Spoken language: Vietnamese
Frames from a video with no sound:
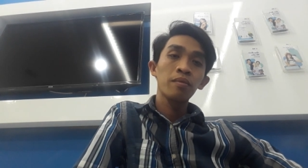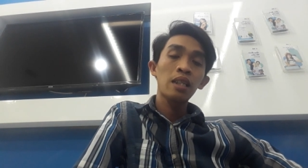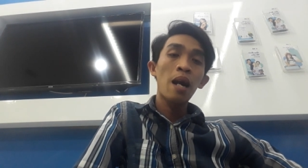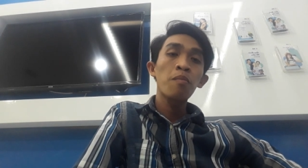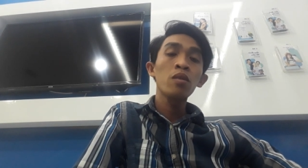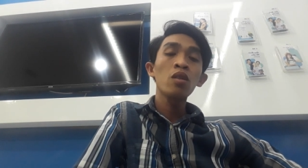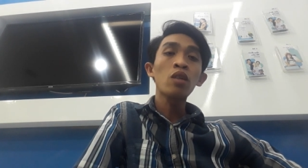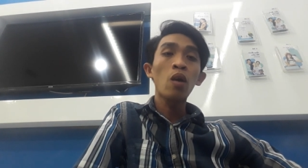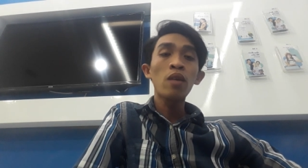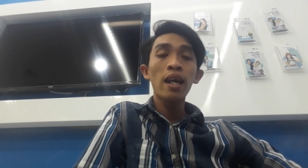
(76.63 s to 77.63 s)
năm chú
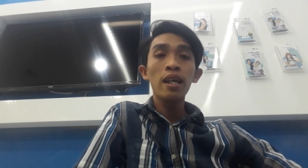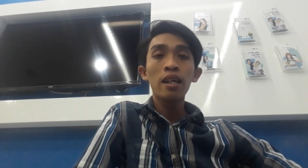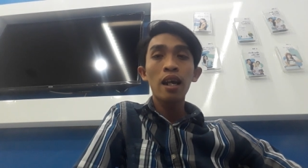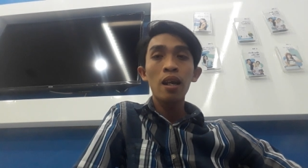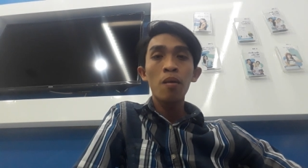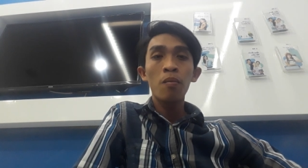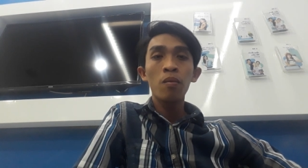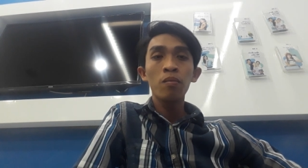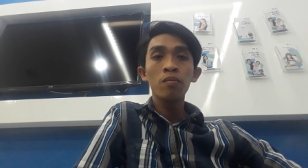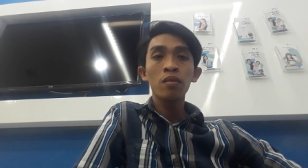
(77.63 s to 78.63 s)
tiểu này thì
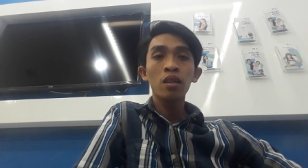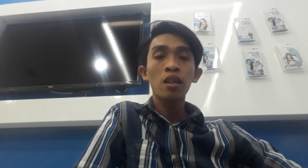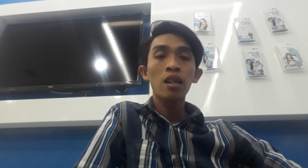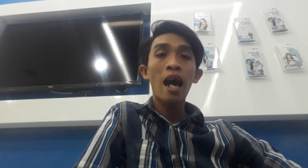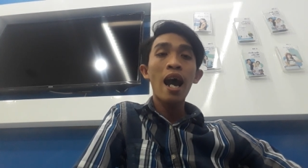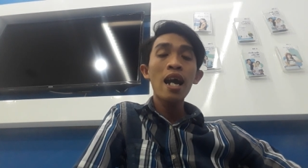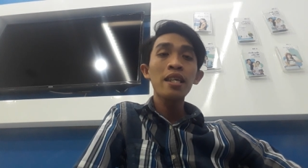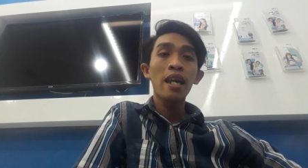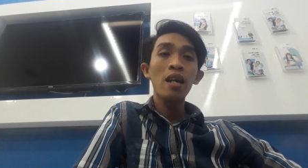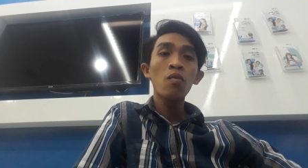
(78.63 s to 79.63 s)
đã
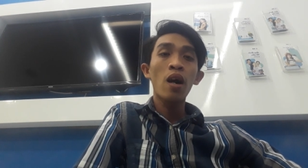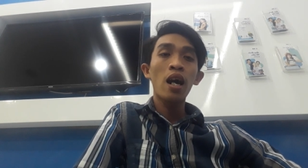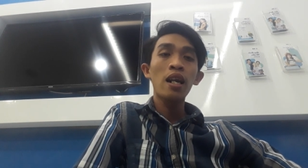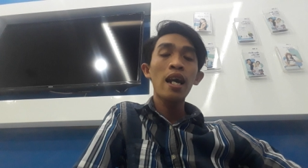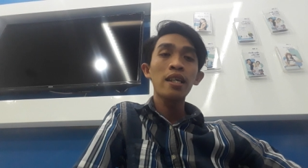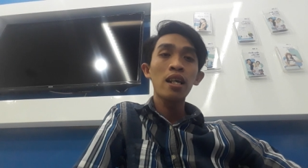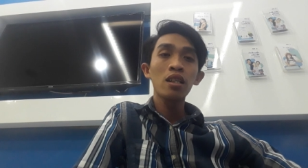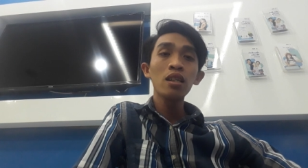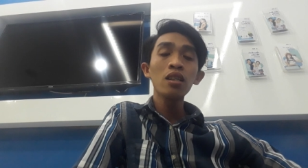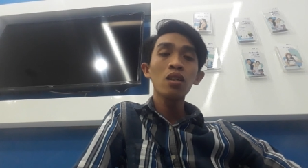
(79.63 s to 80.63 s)
diễn và đang diễn
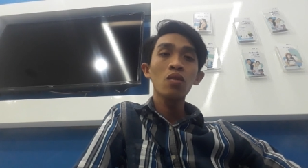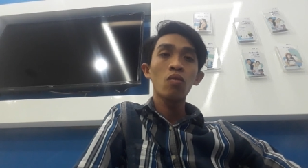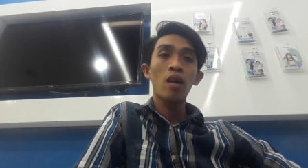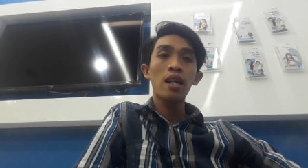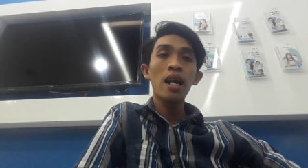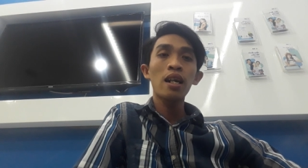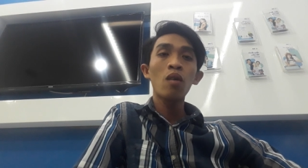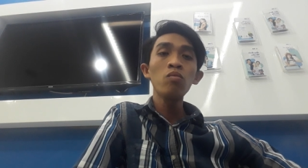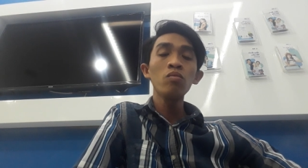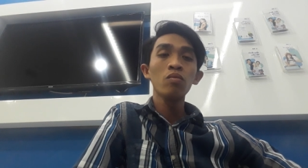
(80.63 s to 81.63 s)
xuất và đang đóng